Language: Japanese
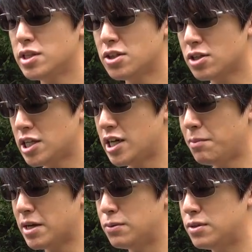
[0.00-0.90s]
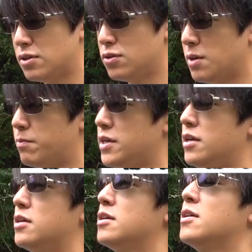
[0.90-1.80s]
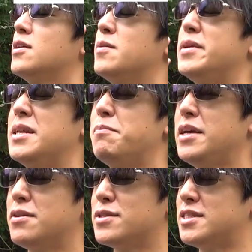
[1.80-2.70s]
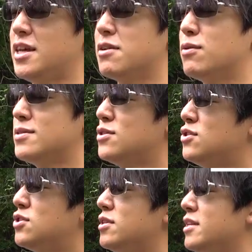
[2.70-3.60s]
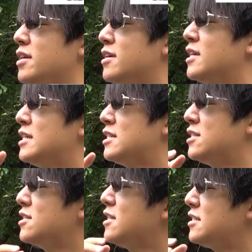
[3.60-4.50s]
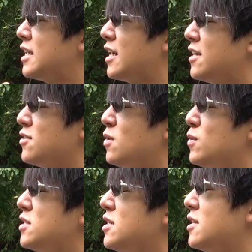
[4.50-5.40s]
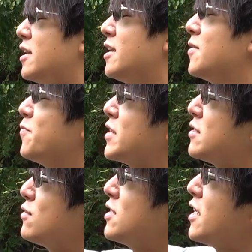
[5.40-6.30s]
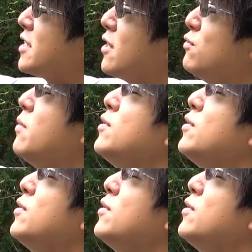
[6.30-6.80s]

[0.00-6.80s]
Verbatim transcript: んな時雨が降ってるとやっぱりみんな目閉じてこう水中に沈んでる魚の気持ちになってそしたらさ上